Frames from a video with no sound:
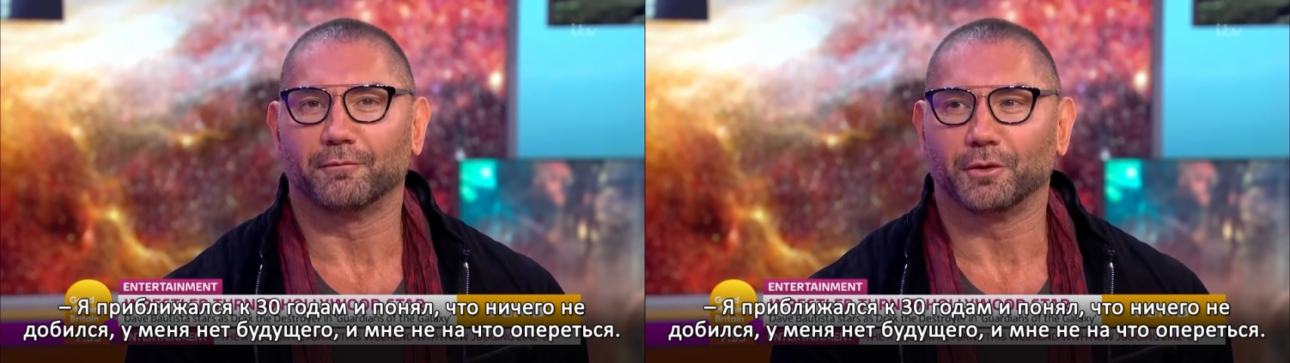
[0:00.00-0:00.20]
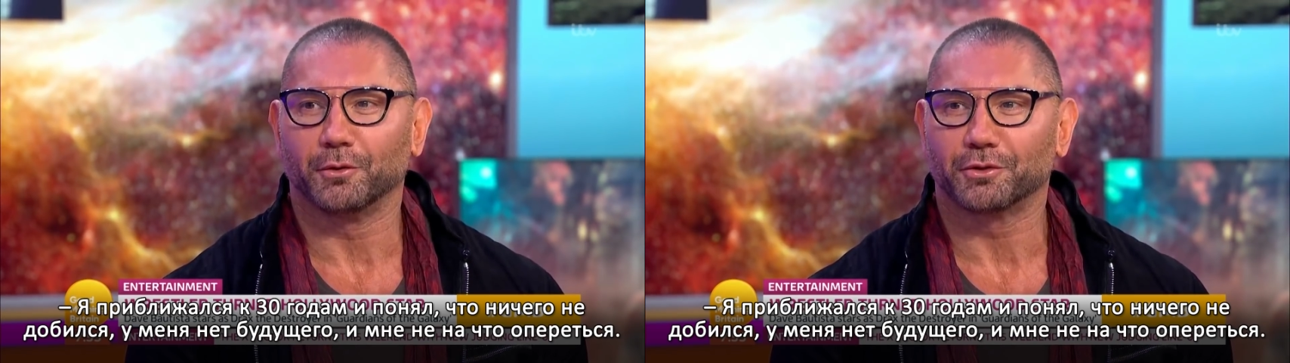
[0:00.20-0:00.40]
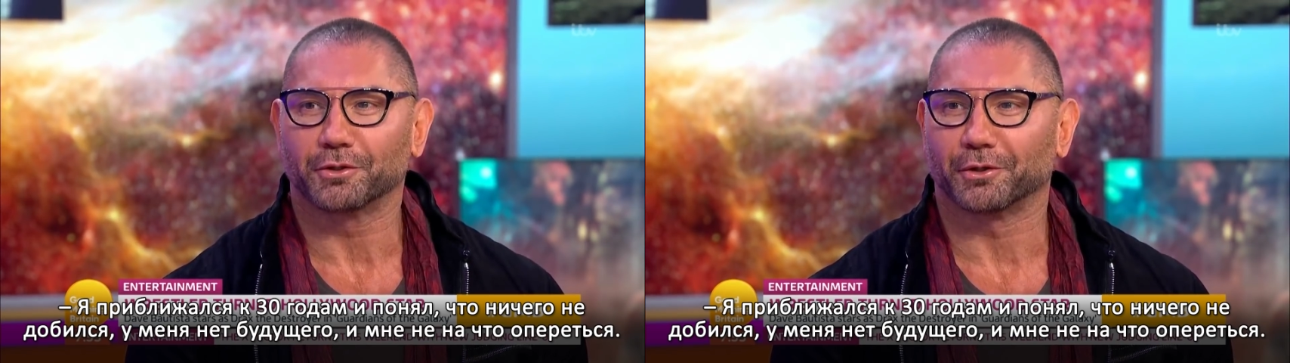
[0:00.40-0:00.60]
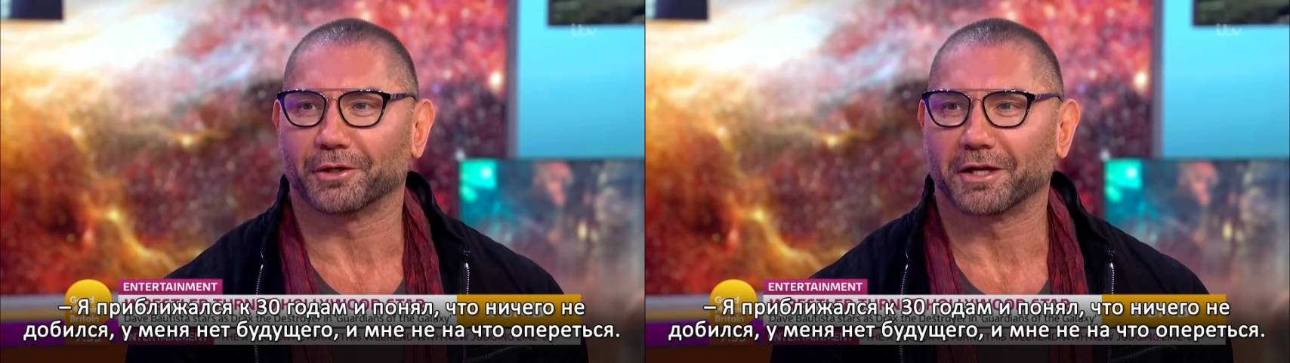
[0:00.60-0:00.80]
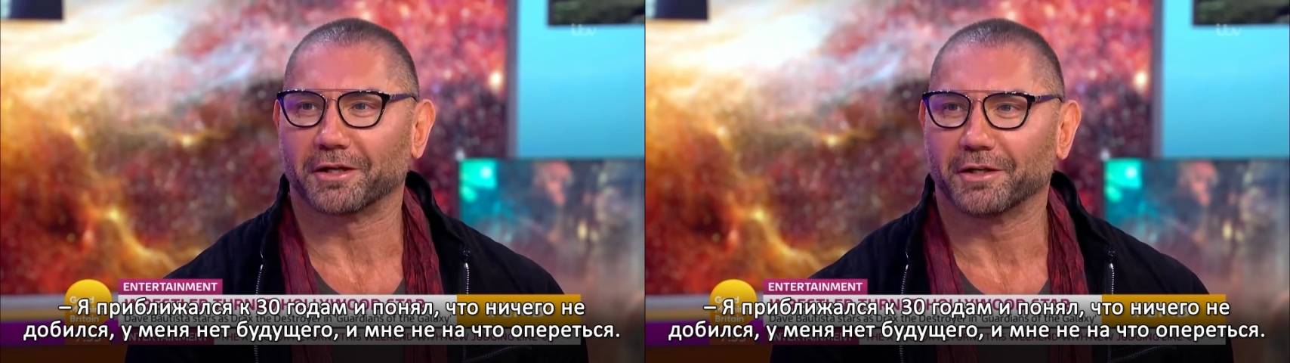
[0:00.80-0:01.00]

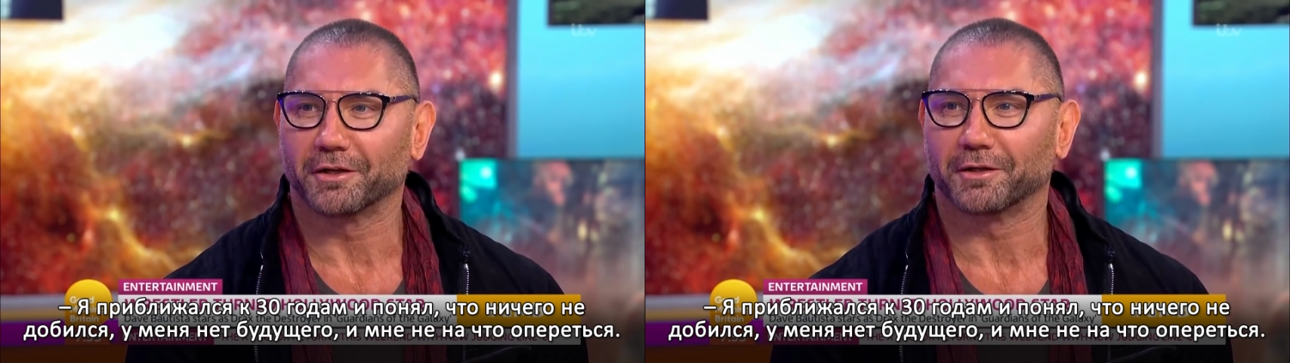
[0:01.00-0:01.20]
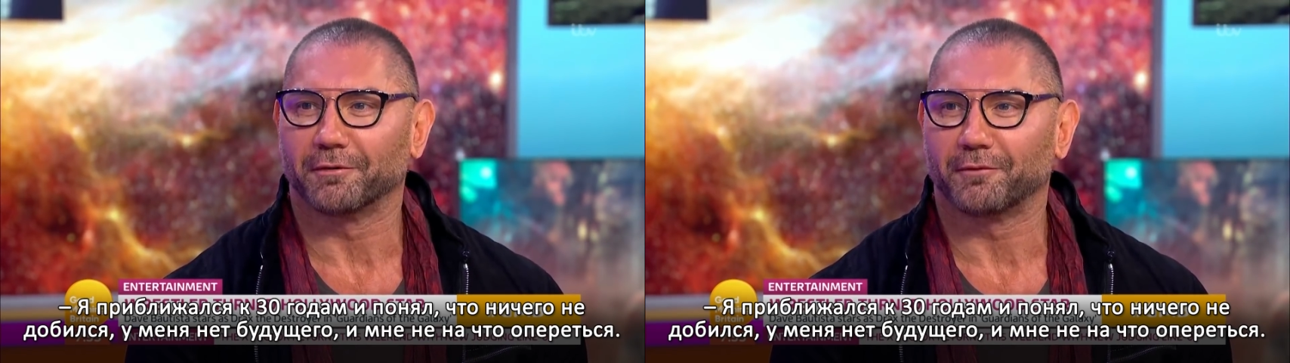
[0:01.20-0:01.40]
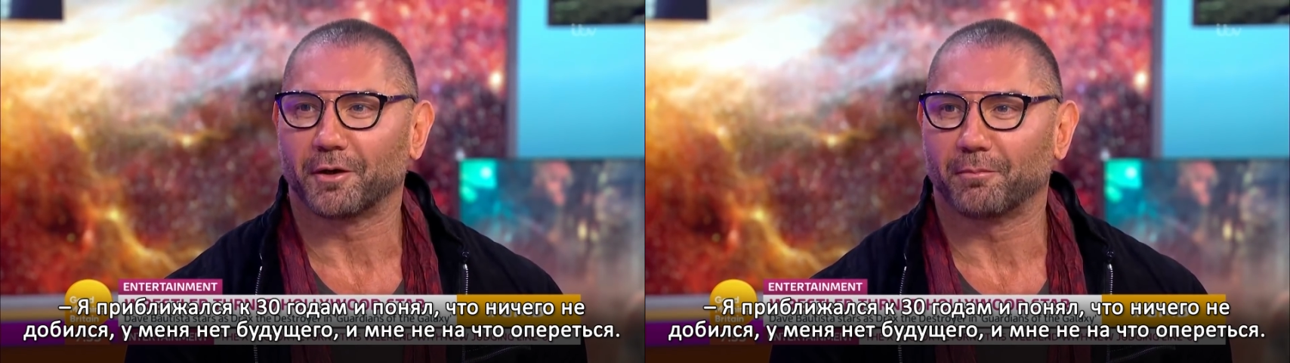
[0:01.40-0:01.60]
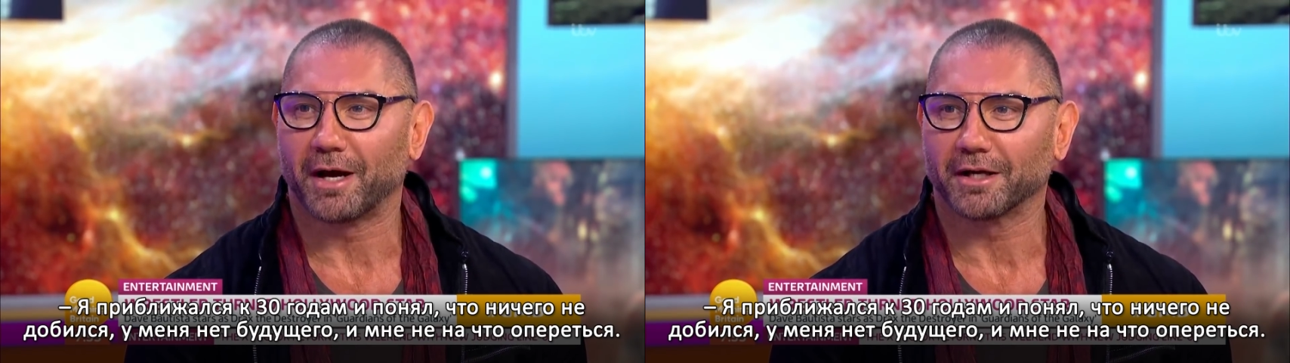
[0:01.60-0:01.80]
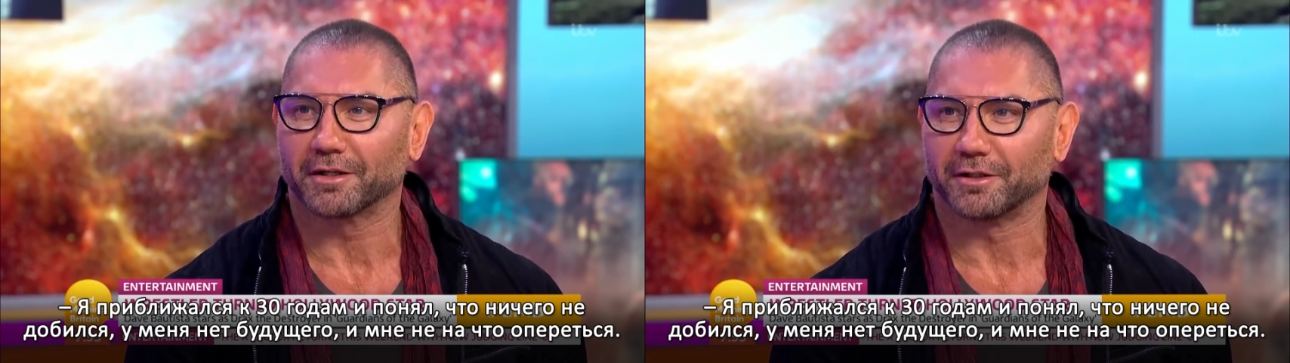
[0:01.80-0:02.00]
future and I had nothing to fall
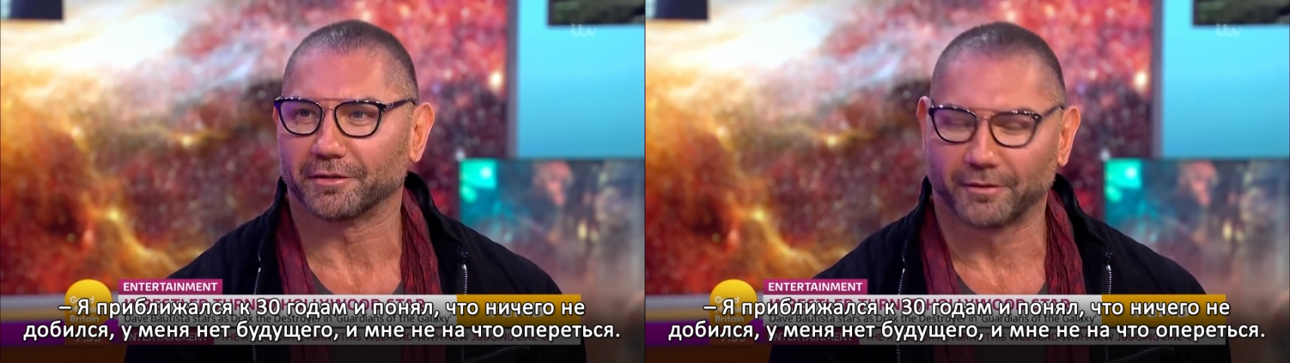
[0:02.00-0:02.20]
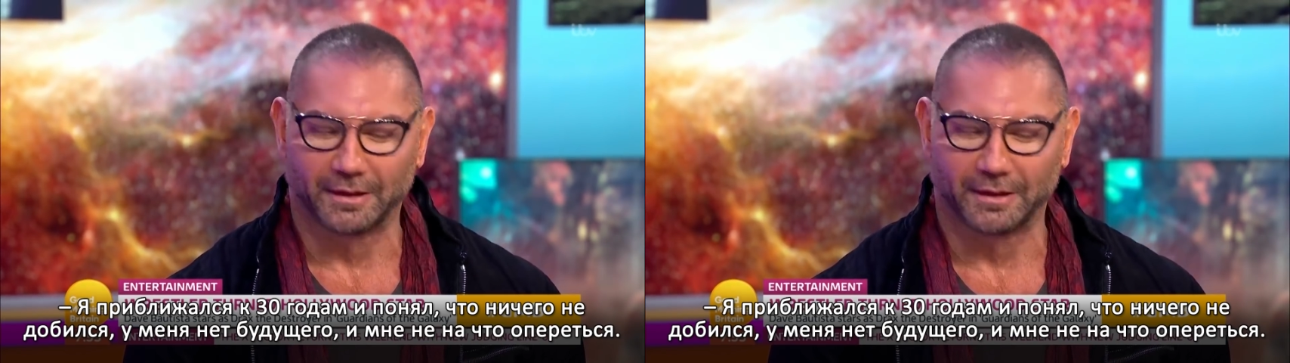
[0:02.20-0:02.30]
back on.